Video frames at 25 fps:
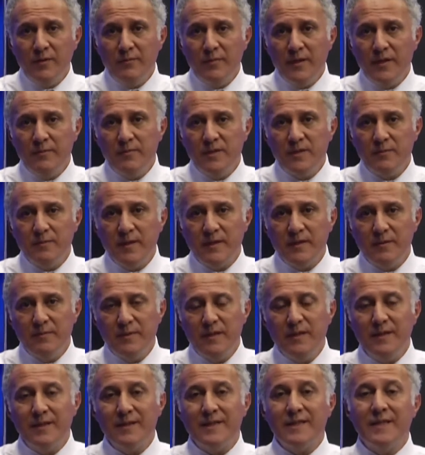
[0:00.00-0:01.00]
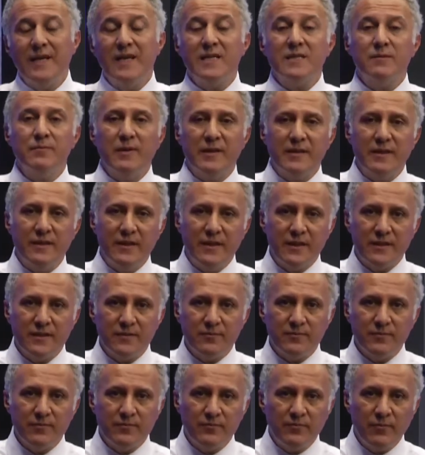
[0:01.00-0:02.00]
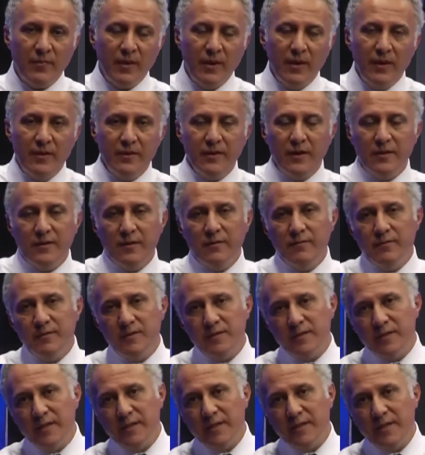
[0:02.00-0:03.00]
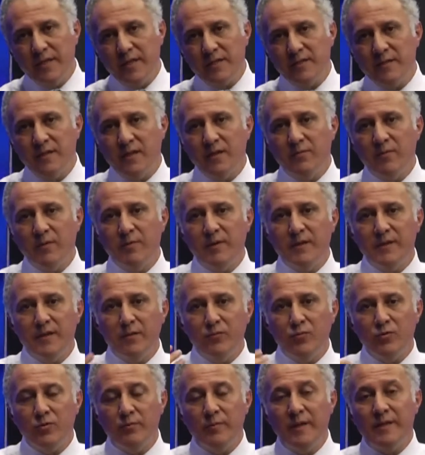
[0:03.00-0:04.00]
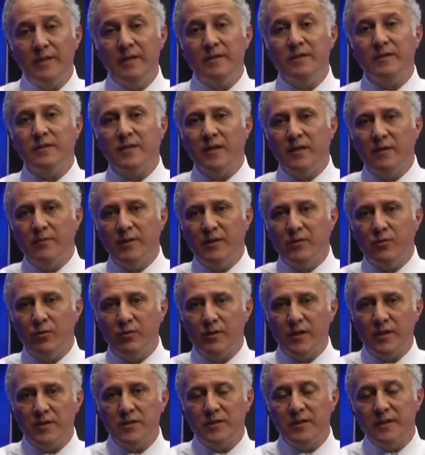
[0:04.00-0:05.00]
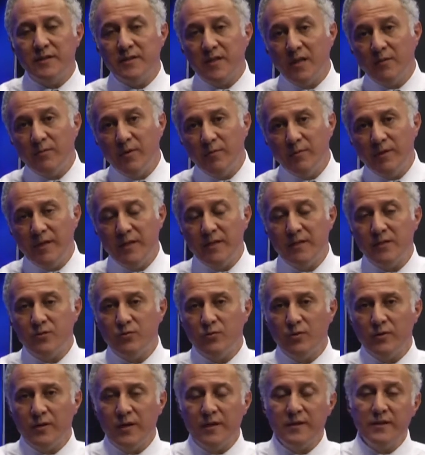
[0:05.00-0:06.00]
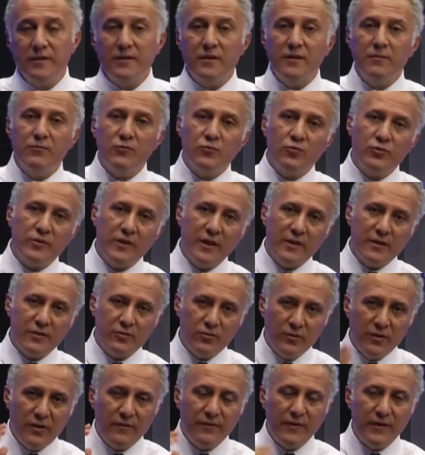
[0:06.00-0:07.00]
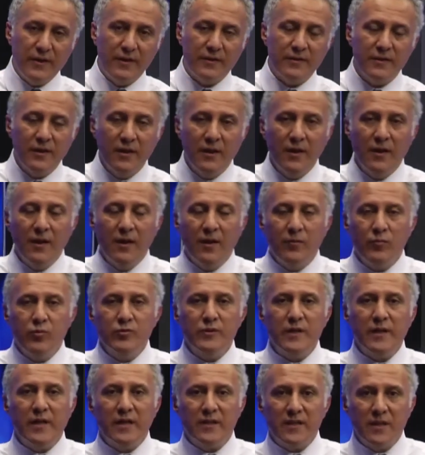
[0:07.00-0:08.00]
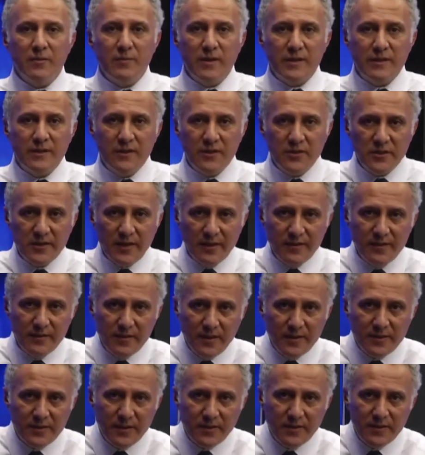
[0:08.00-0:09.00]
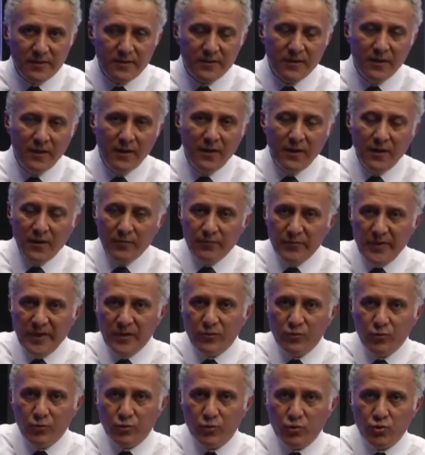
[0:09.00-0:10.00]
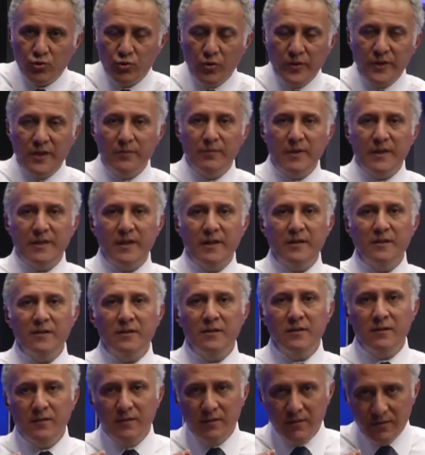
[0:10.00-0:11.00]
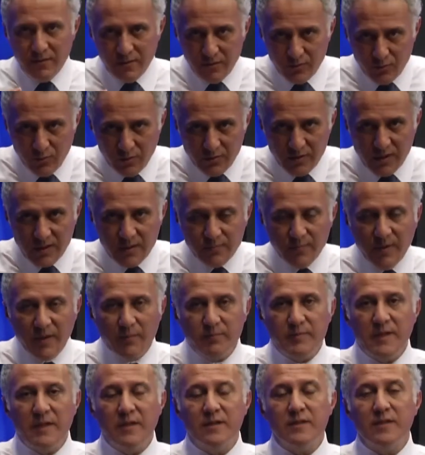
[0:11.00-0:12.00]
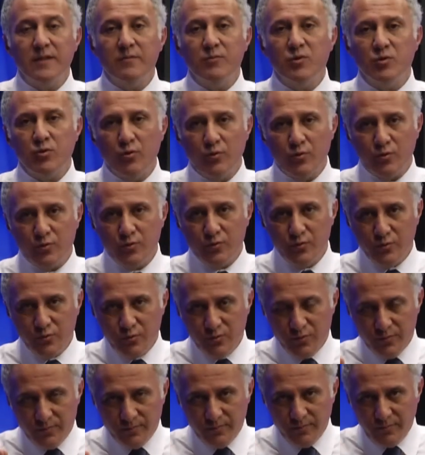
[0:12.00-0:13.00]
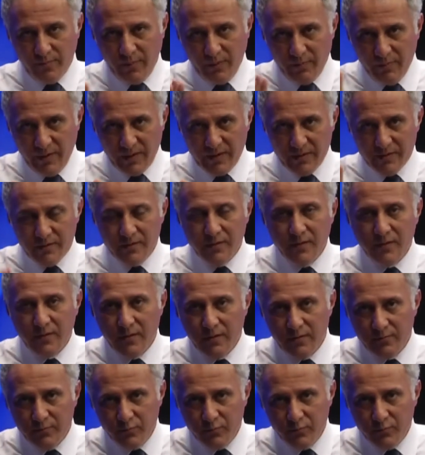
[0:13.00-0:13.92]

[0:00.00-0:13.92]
benim hizmetimi kesmediler. Ya da işte kesler ama benden bunun bedelini talep ediyorlar. İşte cayma bedeli istiyorlar, indirim tutarı istiyorlar falan. Bunları hakimiyetine şikayet ederseniz bir kuruş ödemeden sözleşmeyi iptal ettirmiş olursunuz. Bakın e,